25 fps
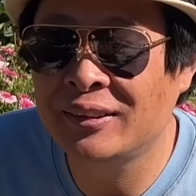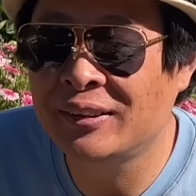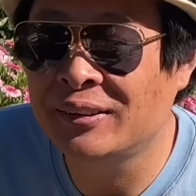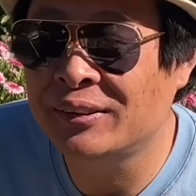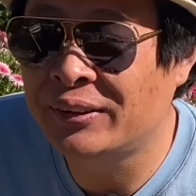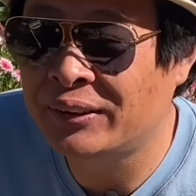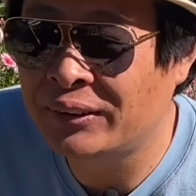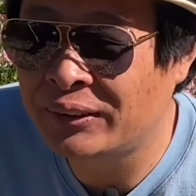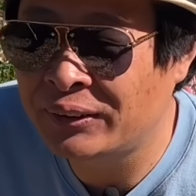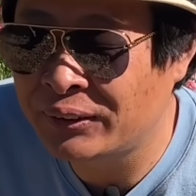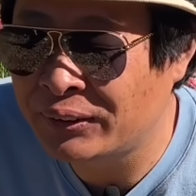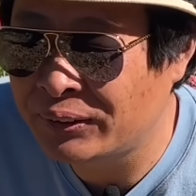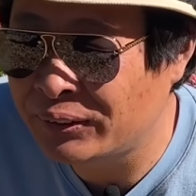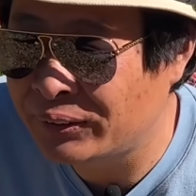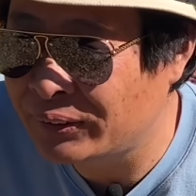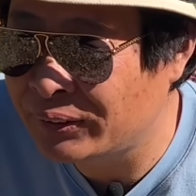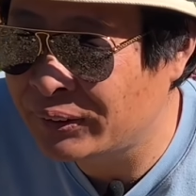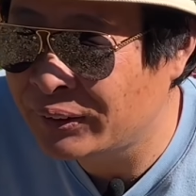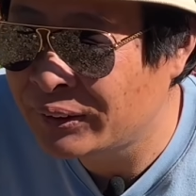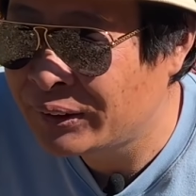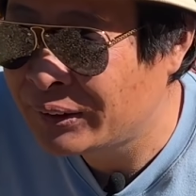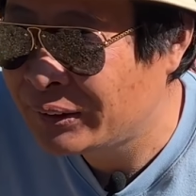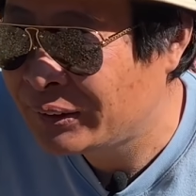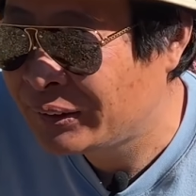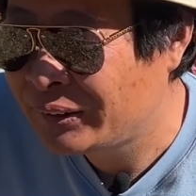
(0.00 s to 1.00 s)
时候，
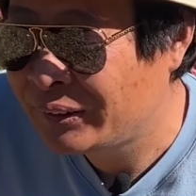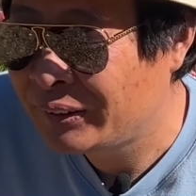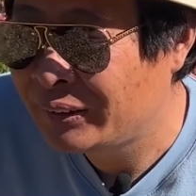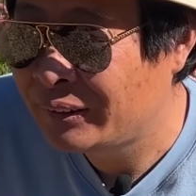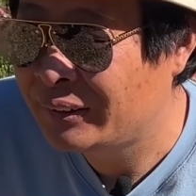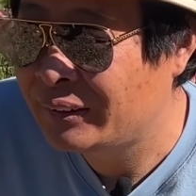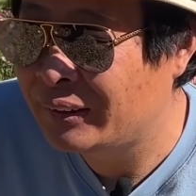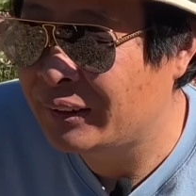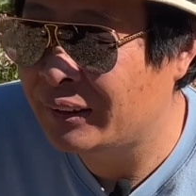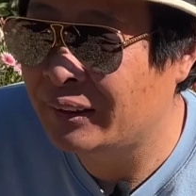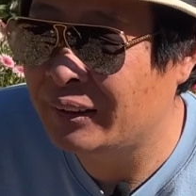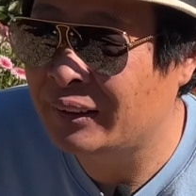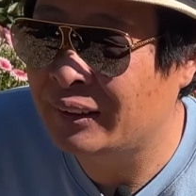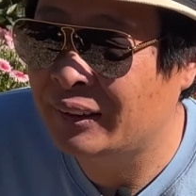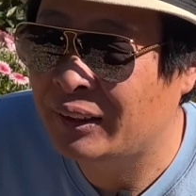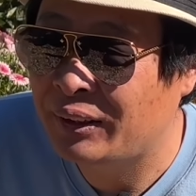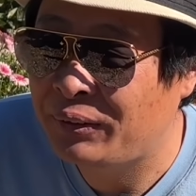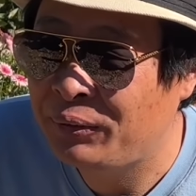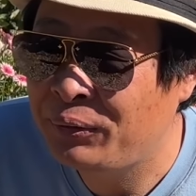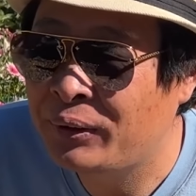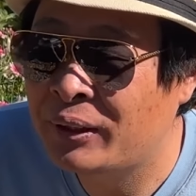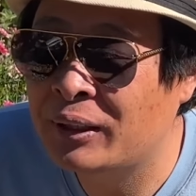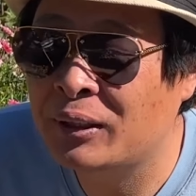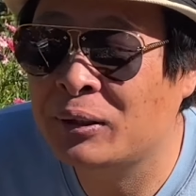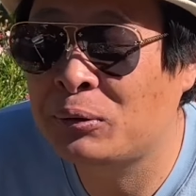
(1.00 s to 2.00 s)
呃，
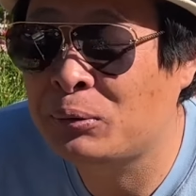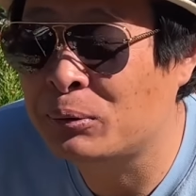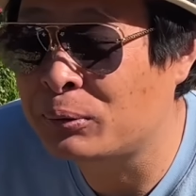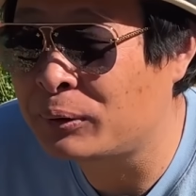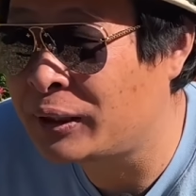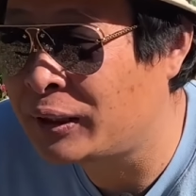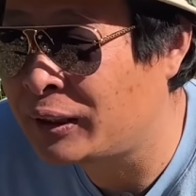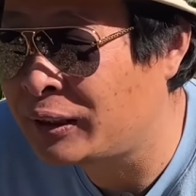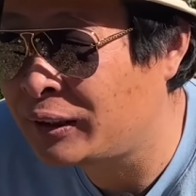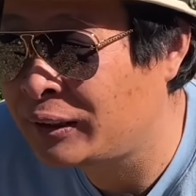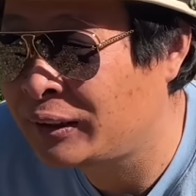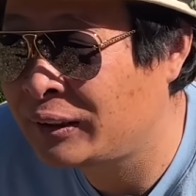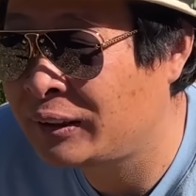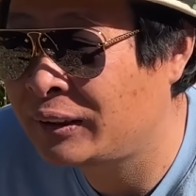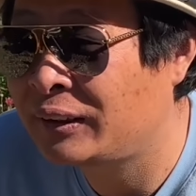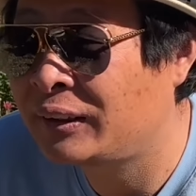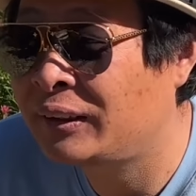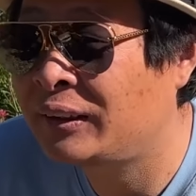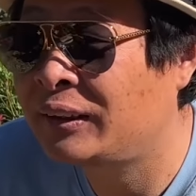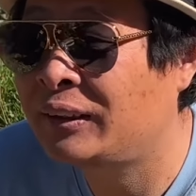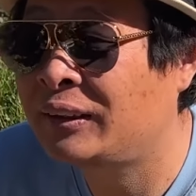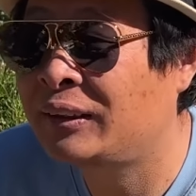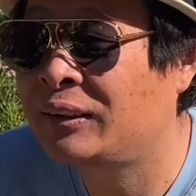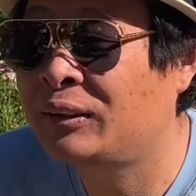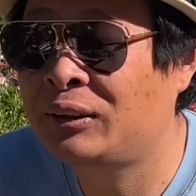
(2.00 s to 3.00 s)
遇到主人
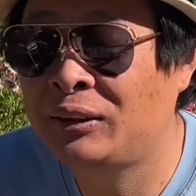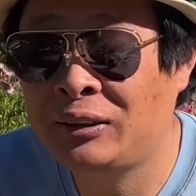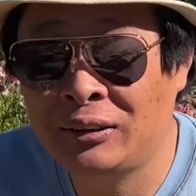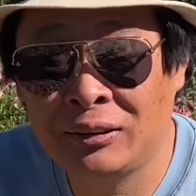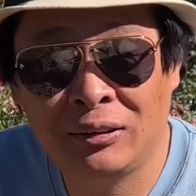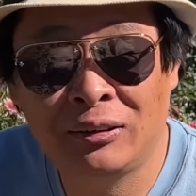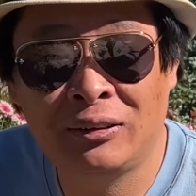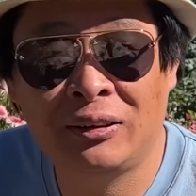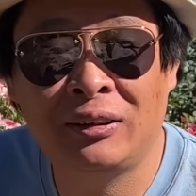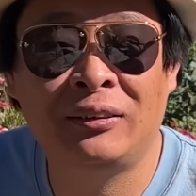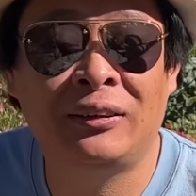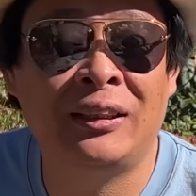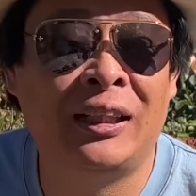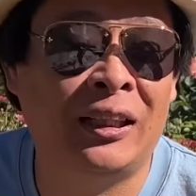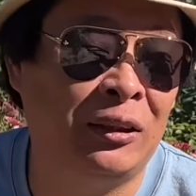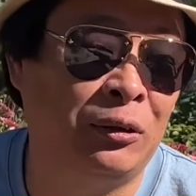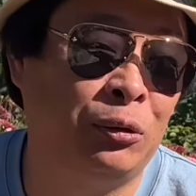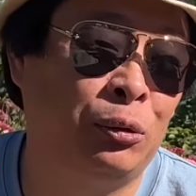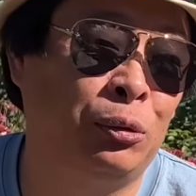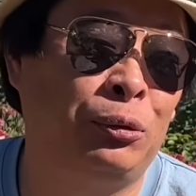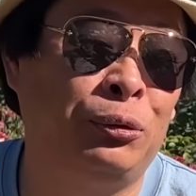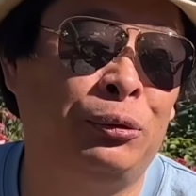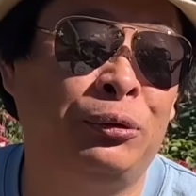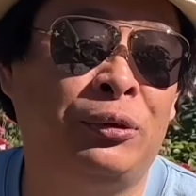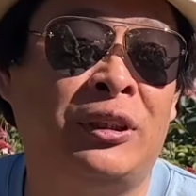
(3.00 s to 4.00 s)
正在
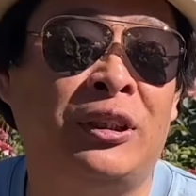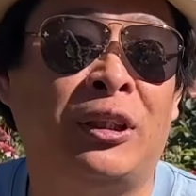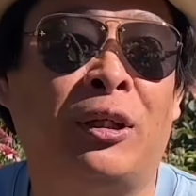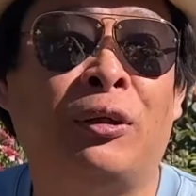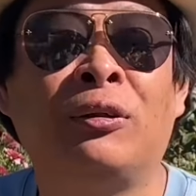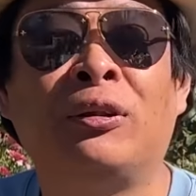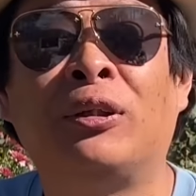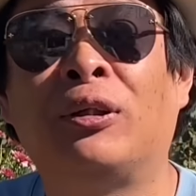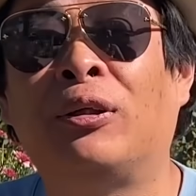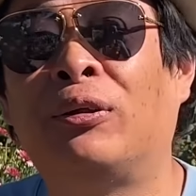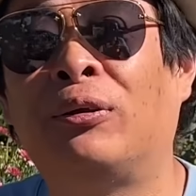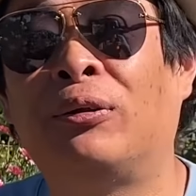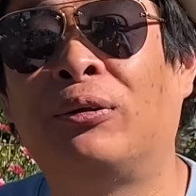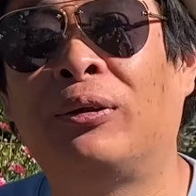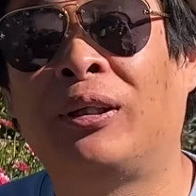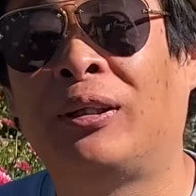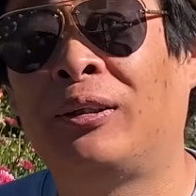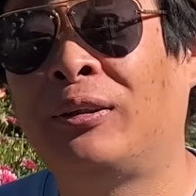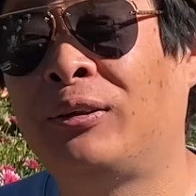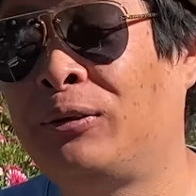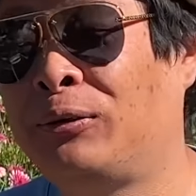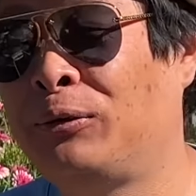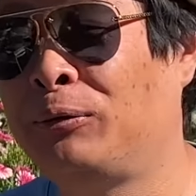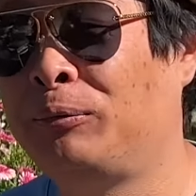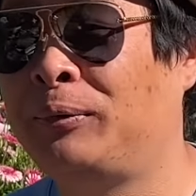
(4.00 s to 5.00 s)
出去找狗，
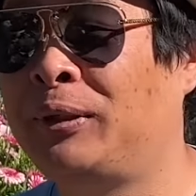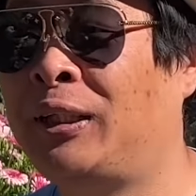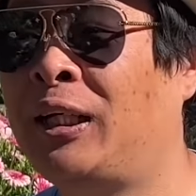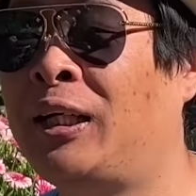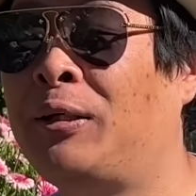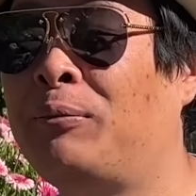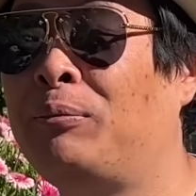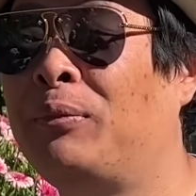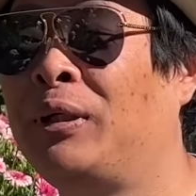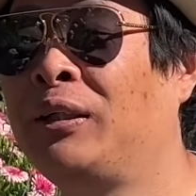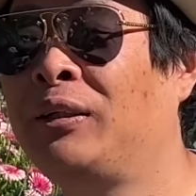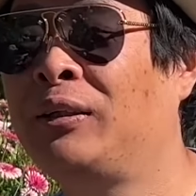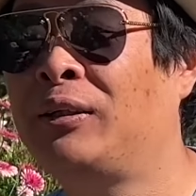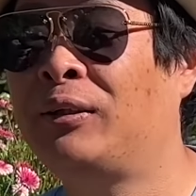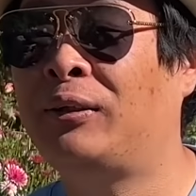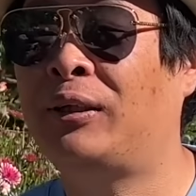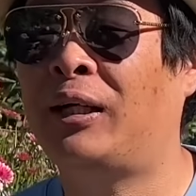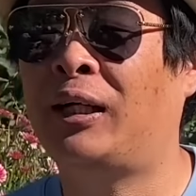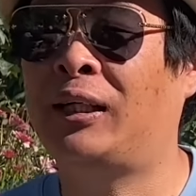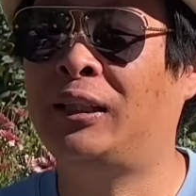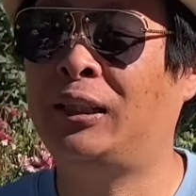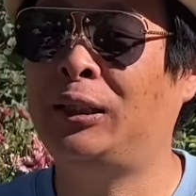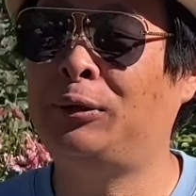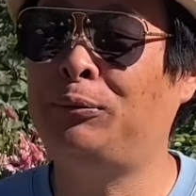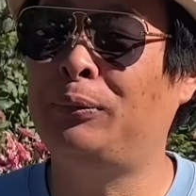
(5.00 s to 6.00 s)
然后我们在门口
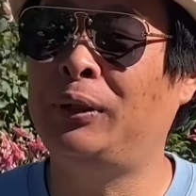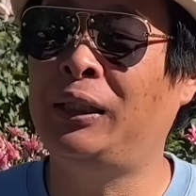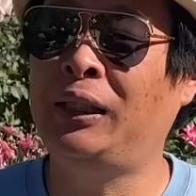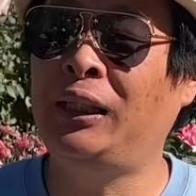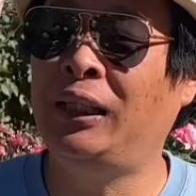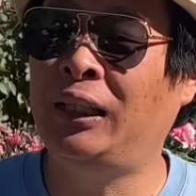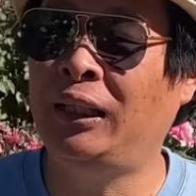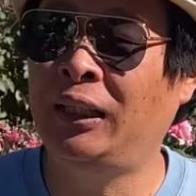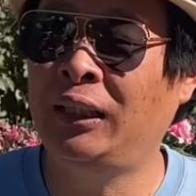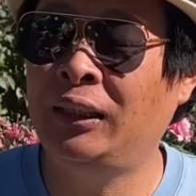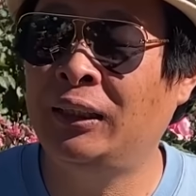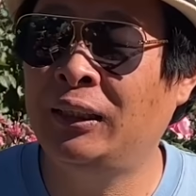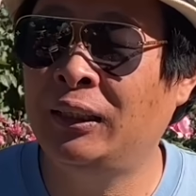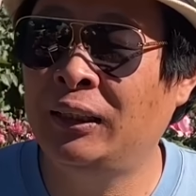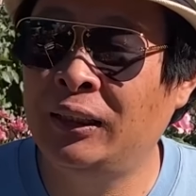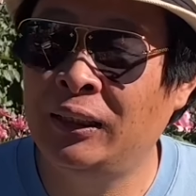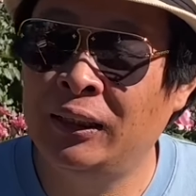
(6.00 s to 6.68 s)
啊摁门铃，